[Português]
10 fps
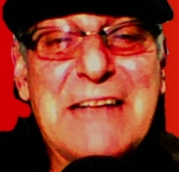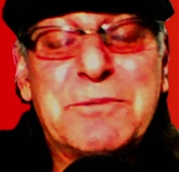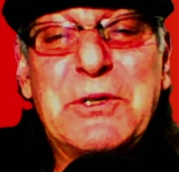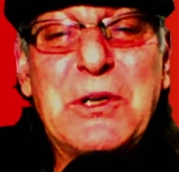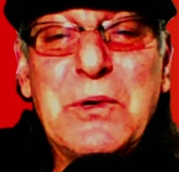
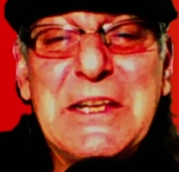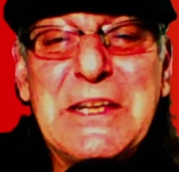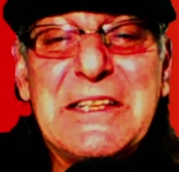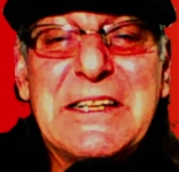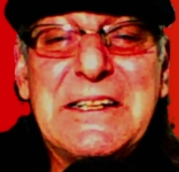porque o
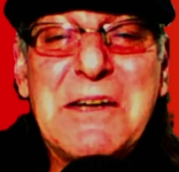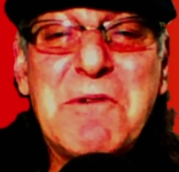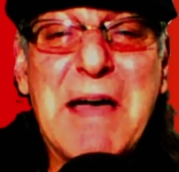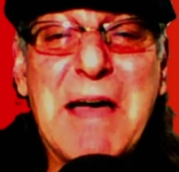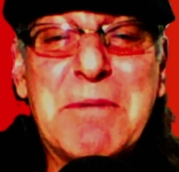Inter não
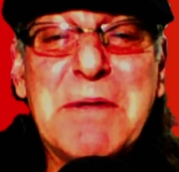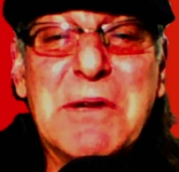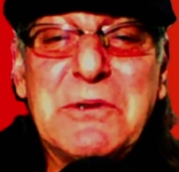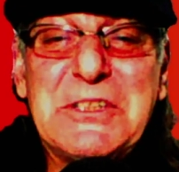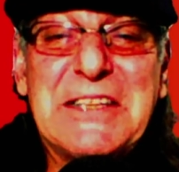abre
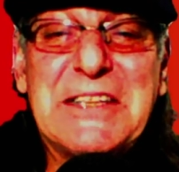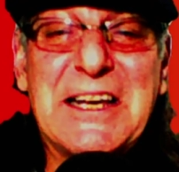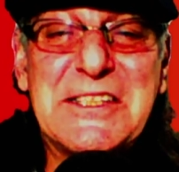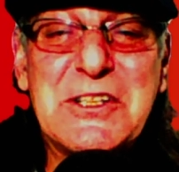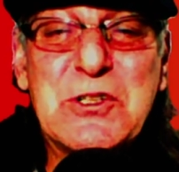mão de trazer